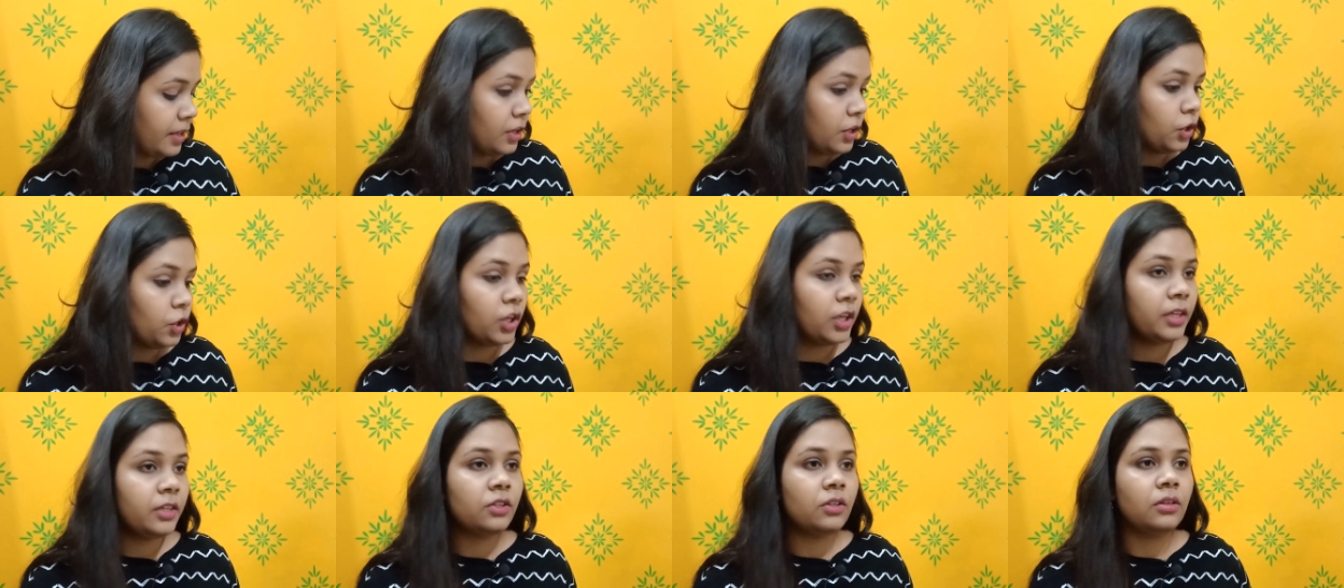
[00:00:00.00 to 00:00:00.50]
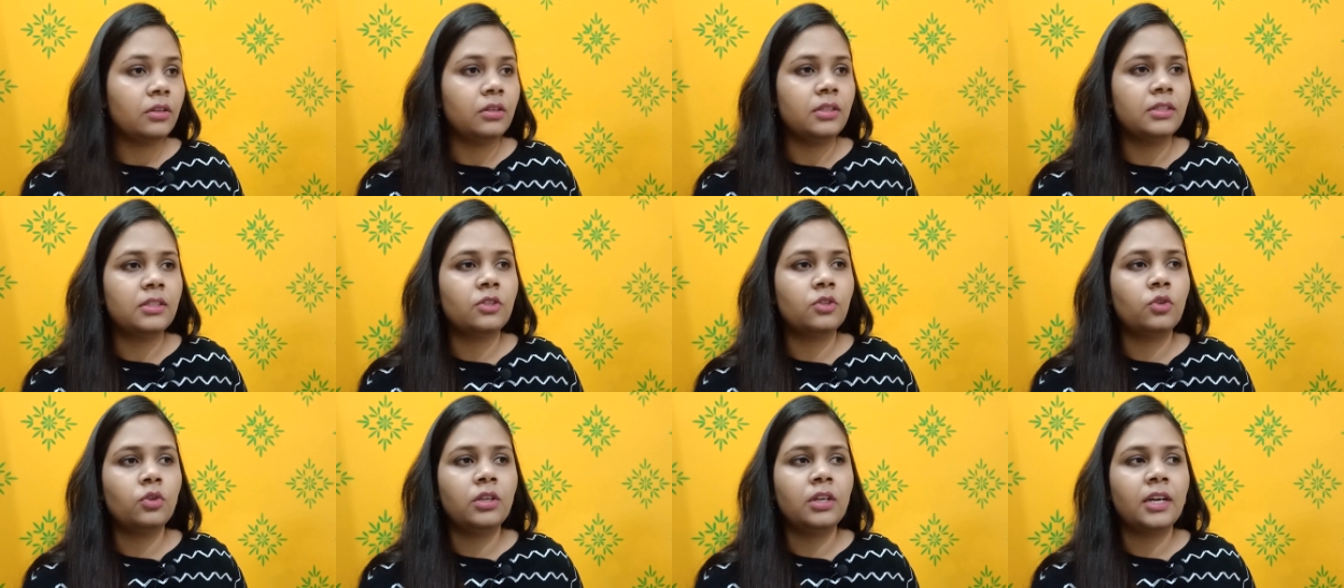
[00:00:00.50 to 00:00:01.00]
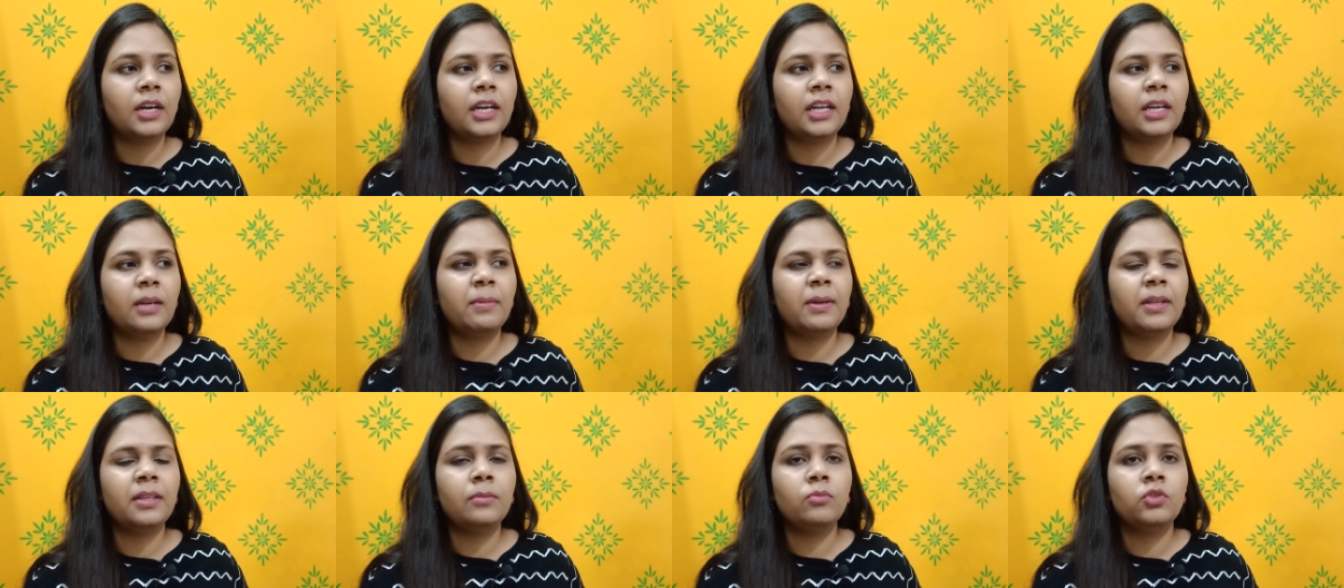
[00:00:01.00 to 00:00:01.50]
क्योंकि इसको लगाने के
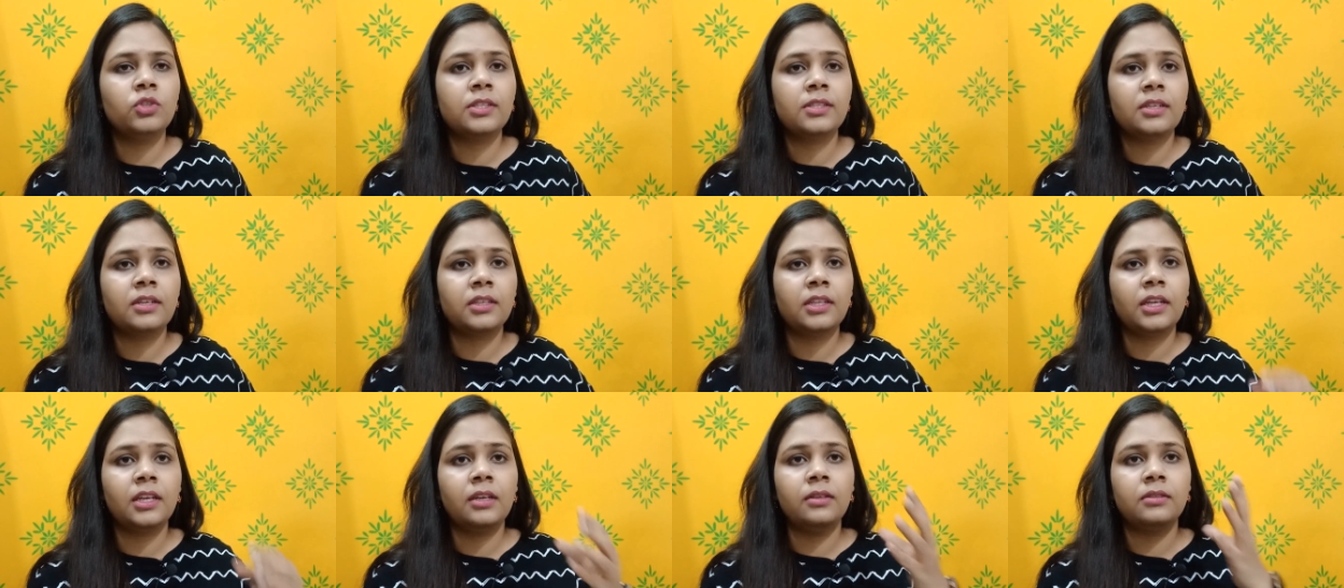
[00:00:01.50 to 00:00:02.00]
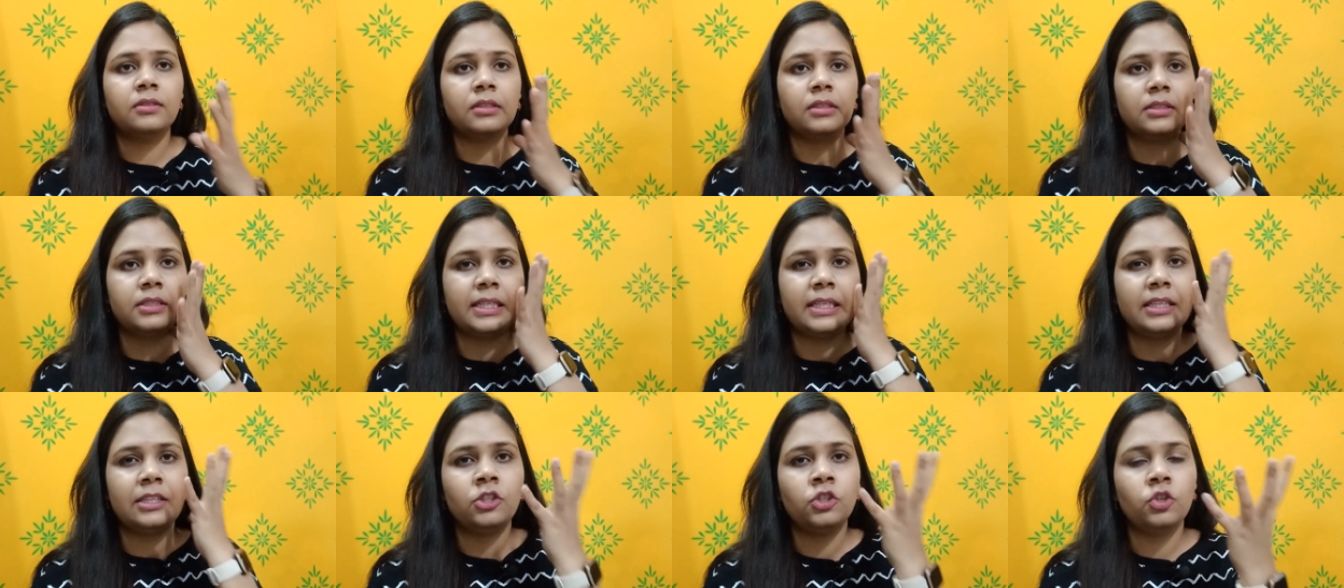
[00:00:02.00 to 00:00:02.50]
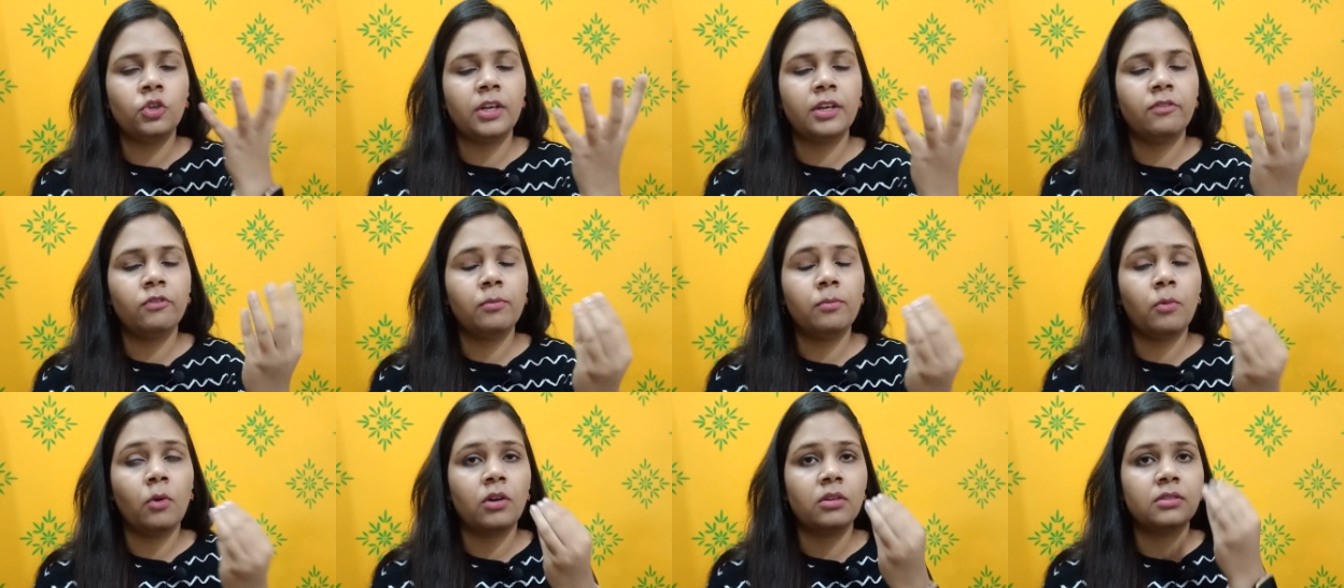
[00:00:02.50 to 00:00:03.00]
बाद ना मुझे ऐसा लगता है कि स्किन जो है ना
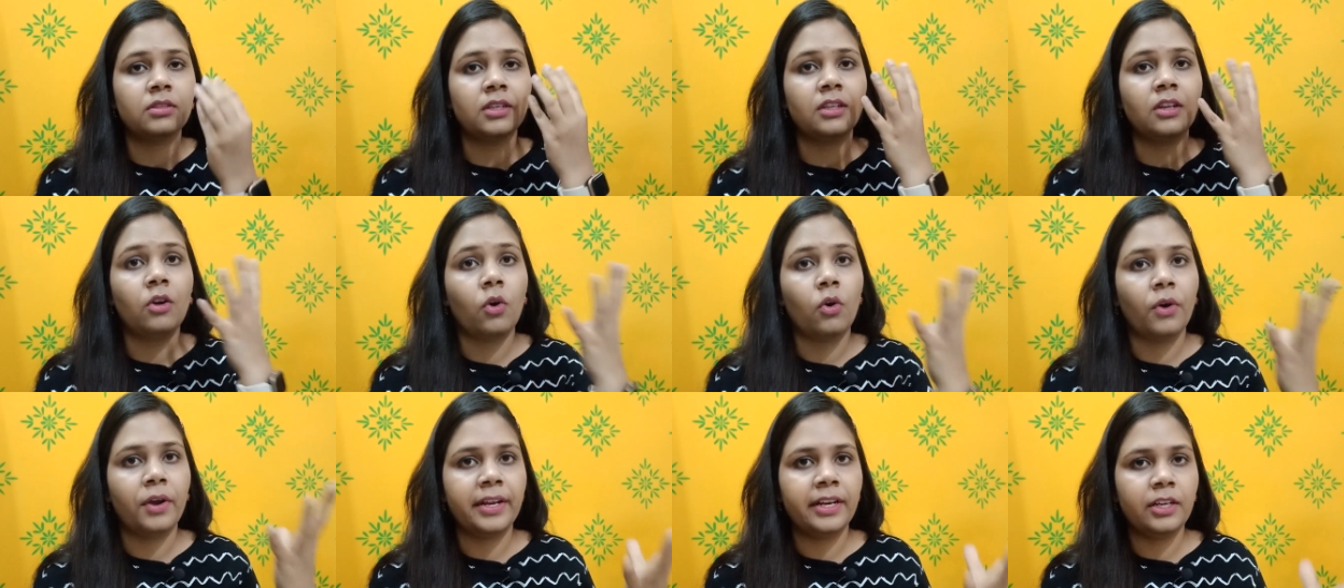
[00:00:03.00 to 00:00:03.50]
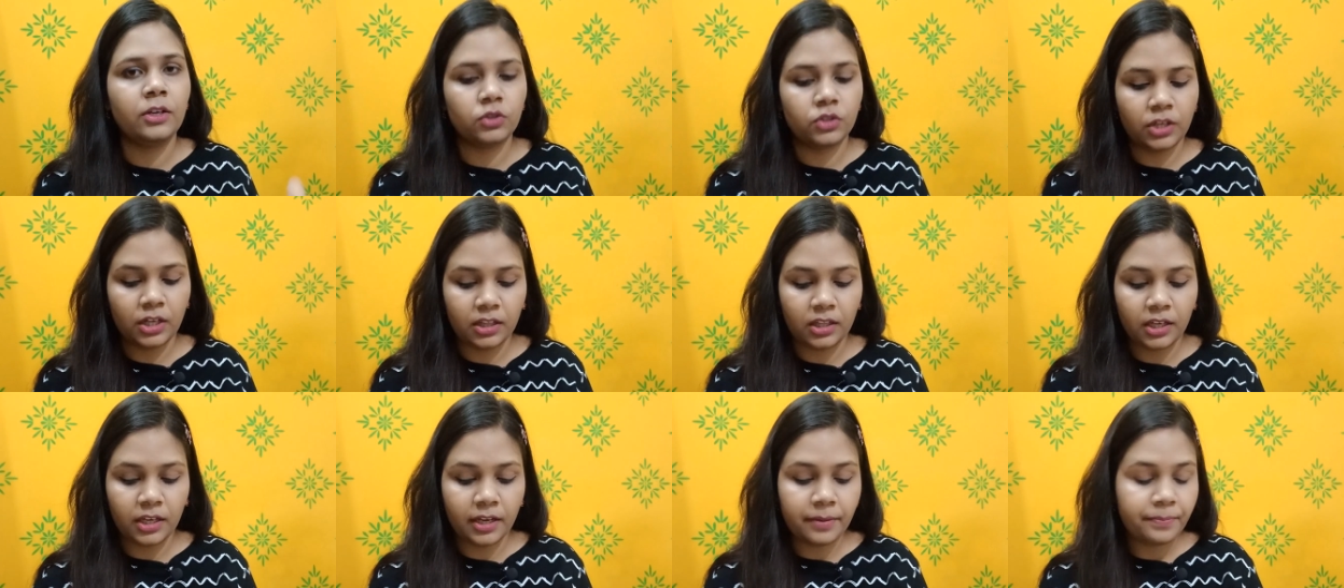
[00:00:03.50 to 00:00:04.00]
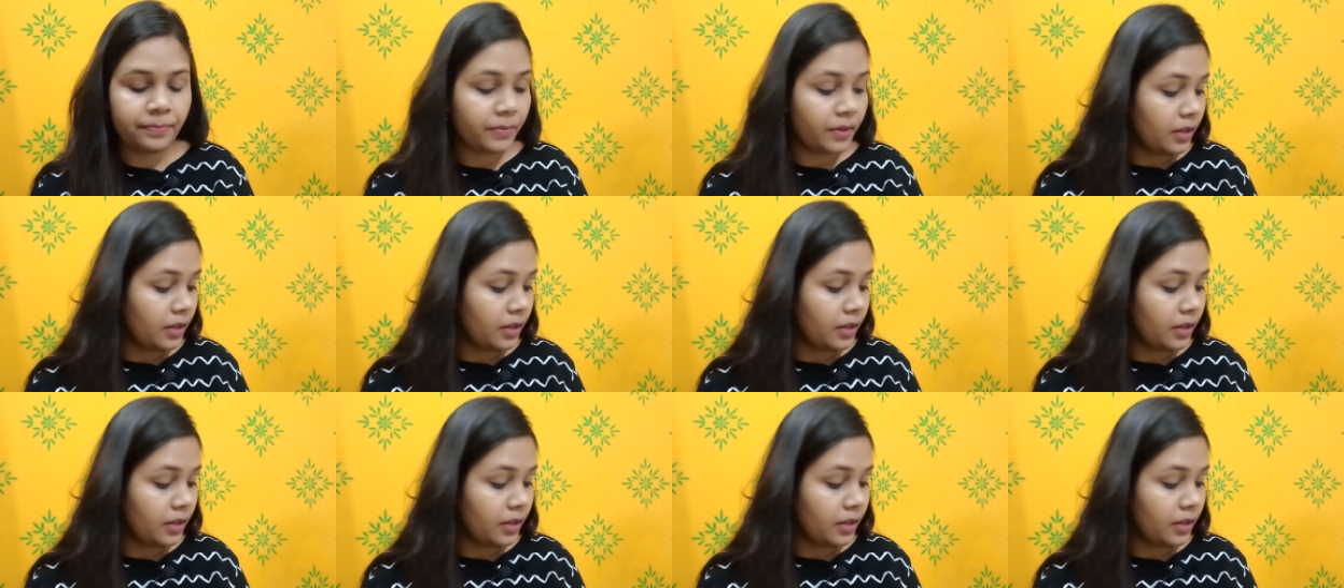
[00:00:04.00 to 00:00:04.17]
वो बहुत ज़्यादा ऑयली हो जाती है